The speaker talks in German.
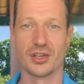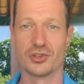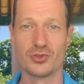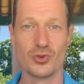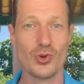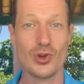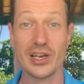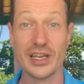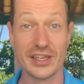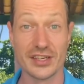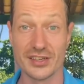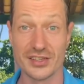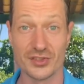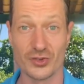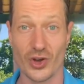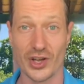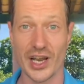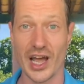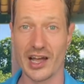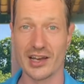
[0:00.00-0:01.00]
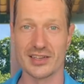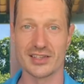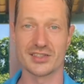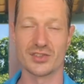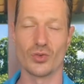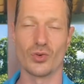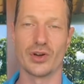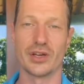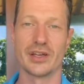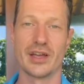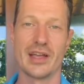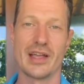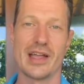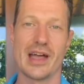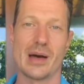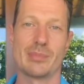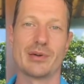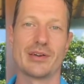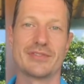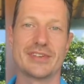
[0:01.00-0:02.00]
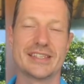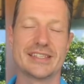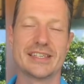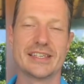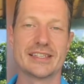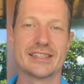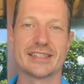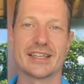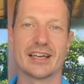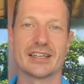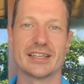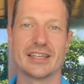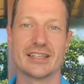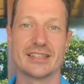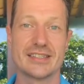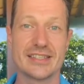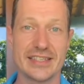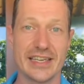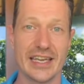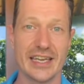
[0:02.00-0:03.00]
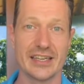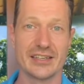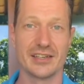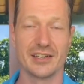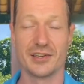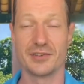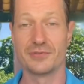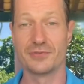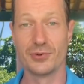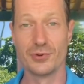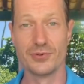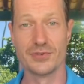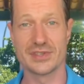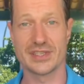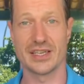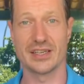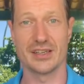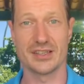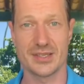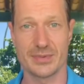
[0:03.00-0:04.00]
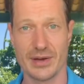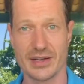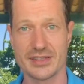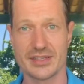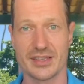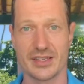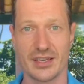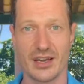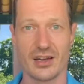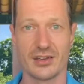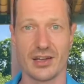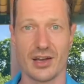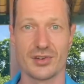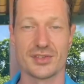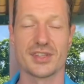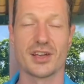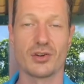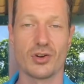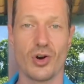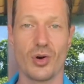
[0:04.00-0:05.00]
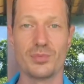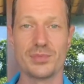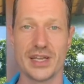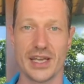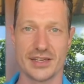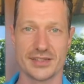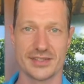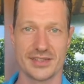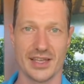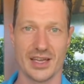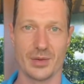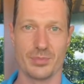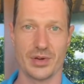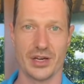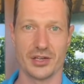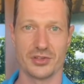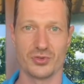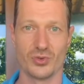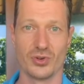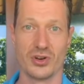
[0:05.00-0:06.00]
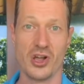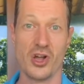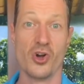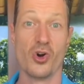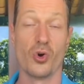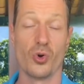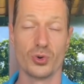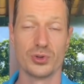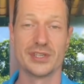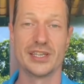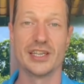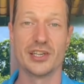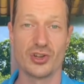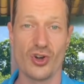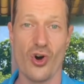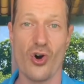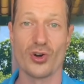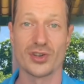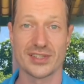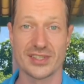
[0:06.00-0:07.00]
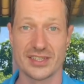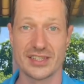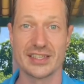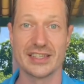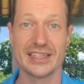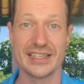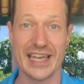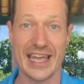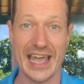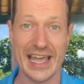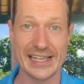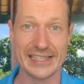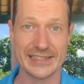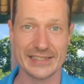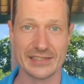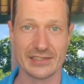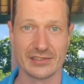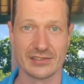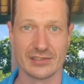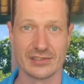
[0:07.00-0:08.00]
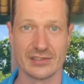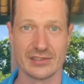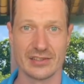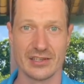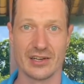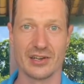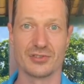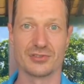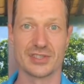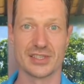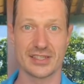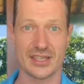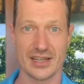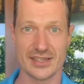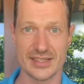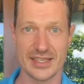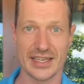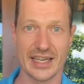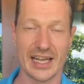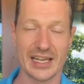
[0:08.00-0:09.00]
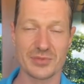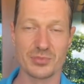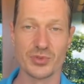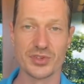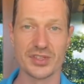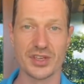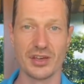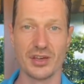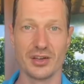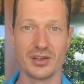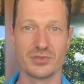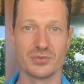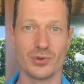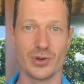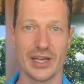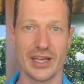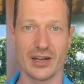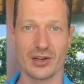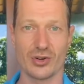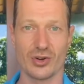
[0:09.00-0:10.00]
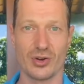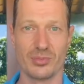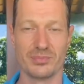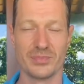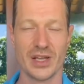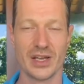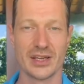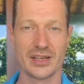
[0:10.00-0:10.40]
Natürlich ist dort alles neu. Aber wie sieht es dann in 10, in 15, in 20 Jahren aus? Dann kommen die ersten Reparaturen und die kosten Geld. Ja, und das ganze Geld muss irgendwo herkommen.